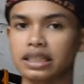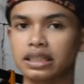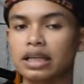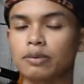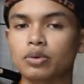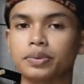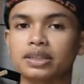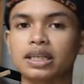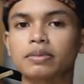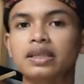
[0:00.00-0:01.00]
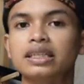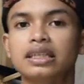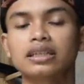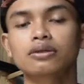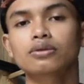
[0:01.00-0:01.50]
angin tabung bocap
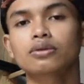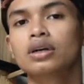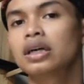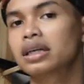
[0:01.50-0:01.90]
ini itu